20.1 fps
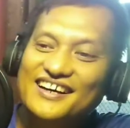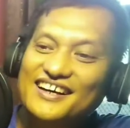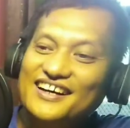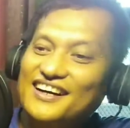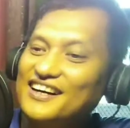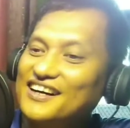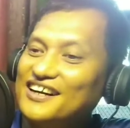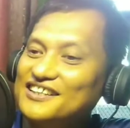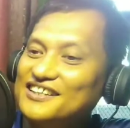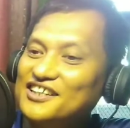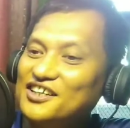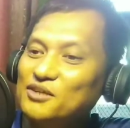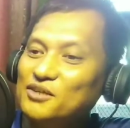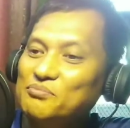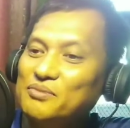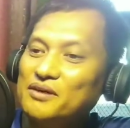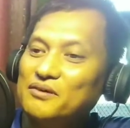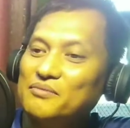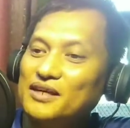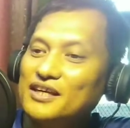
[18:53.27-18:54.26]
At
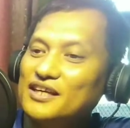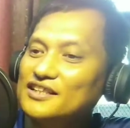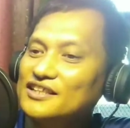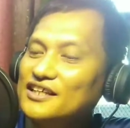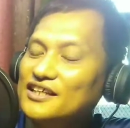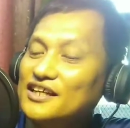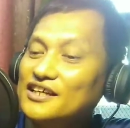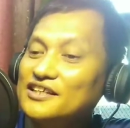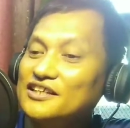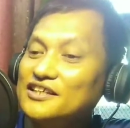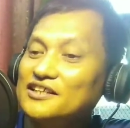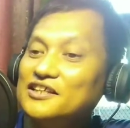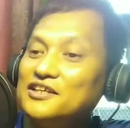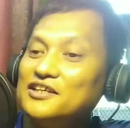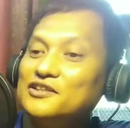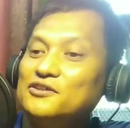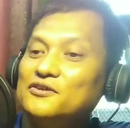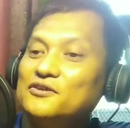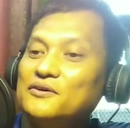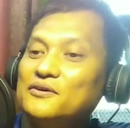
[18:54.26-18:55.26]
ano pa makikita natin
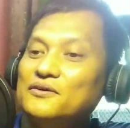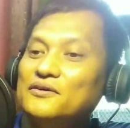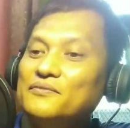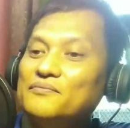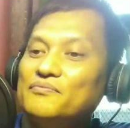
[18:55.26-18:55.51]
dito?